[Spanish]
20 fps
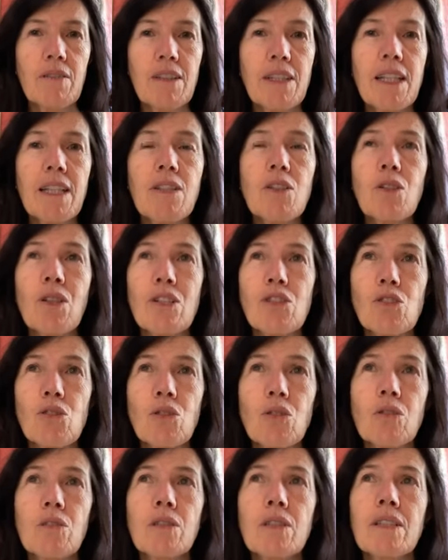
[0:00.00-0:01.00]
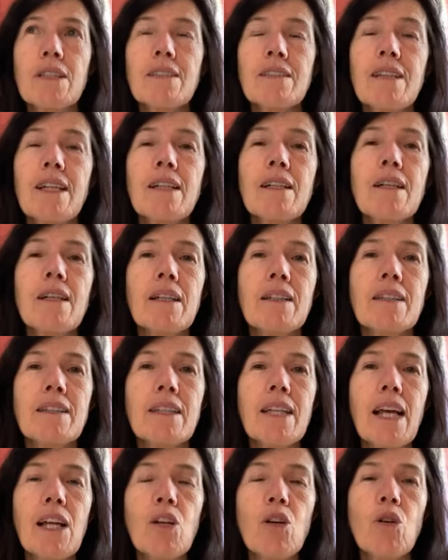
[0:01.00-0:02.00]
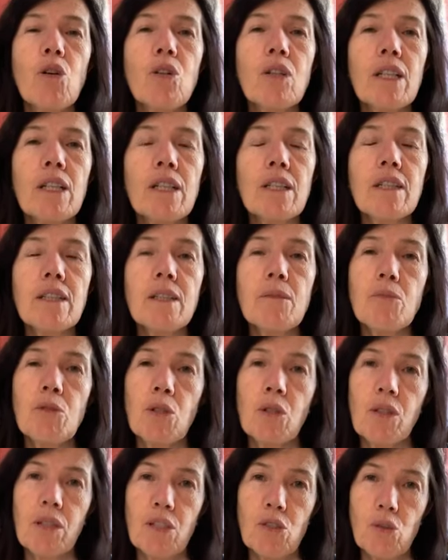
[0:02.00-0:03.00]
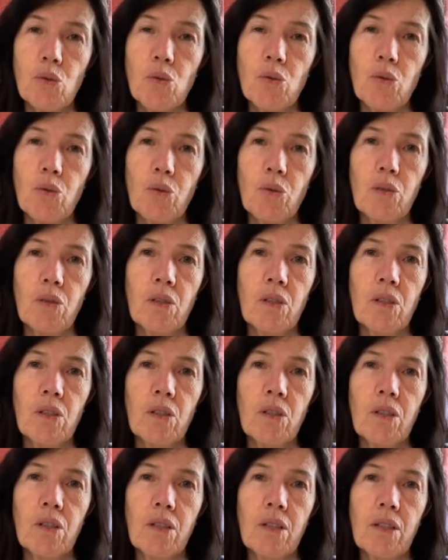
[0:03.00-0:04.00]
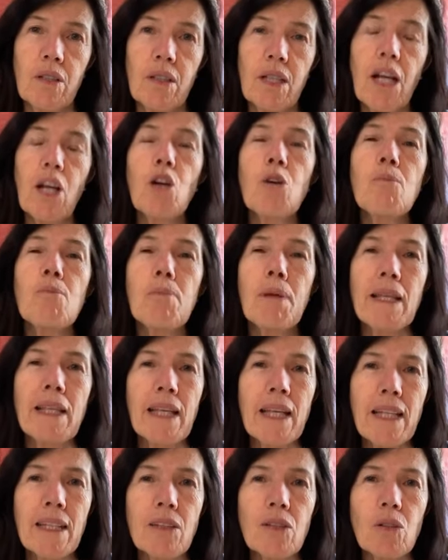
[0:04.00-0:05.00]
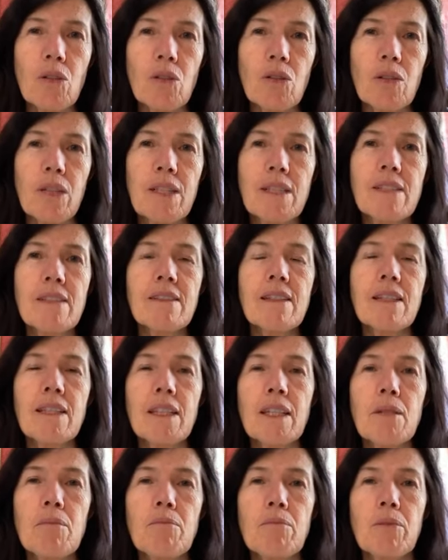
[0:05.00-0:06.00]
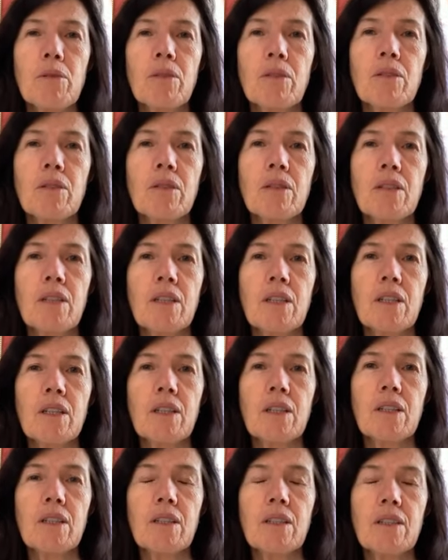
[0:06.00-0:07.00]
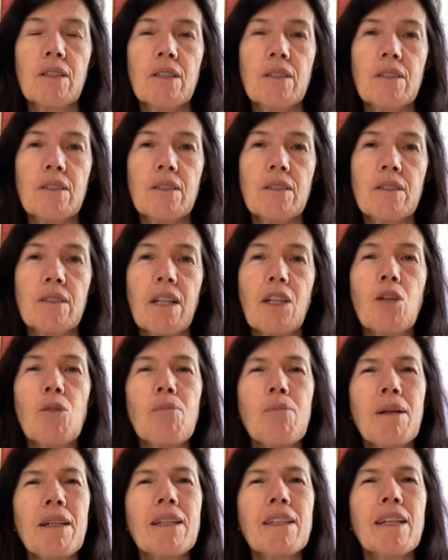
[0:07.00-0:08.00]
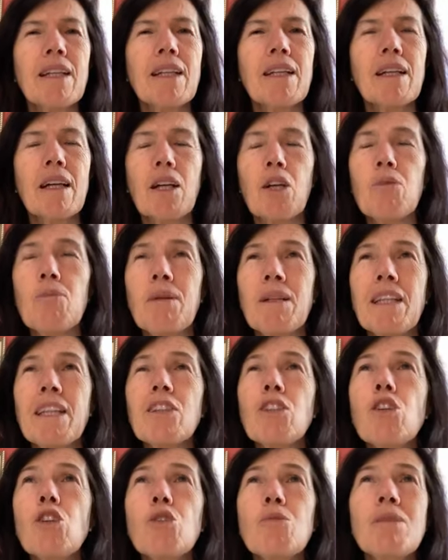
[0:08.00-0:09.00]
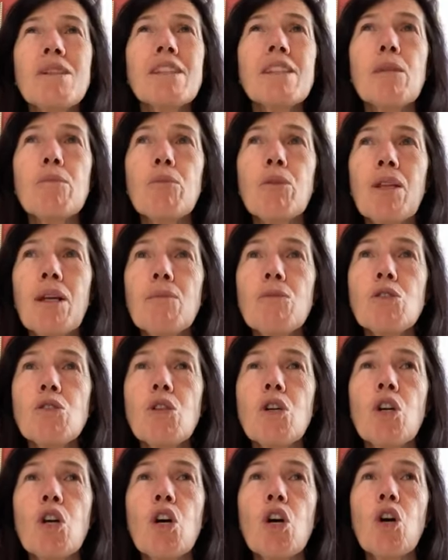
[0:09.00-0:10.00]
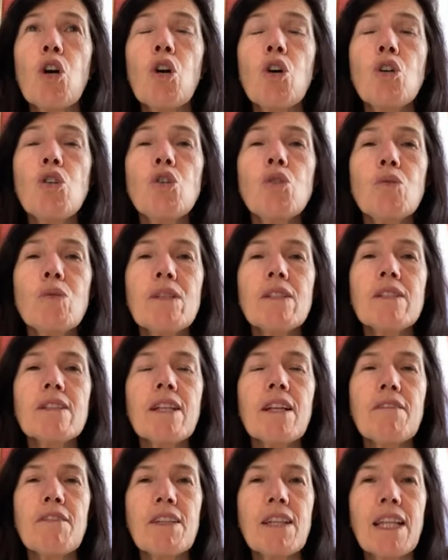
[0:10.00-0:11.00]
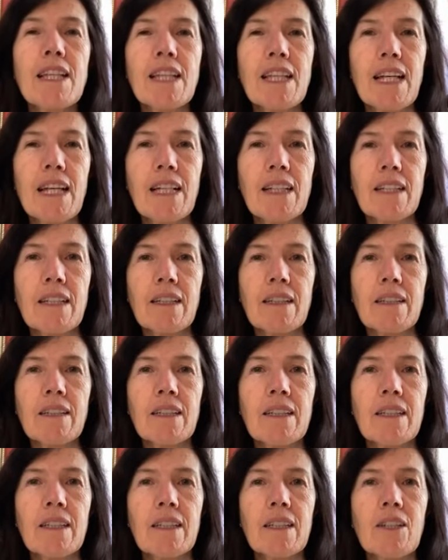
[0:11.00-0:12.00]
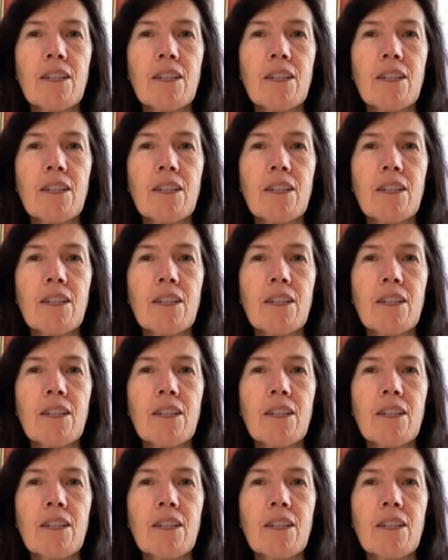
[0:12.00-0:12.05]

de vida de oración, de estar en diálogo íntimo con Jesús, acompañándolo en este tiempo, acompañándolo lo más que podamos con nuestra vida diaria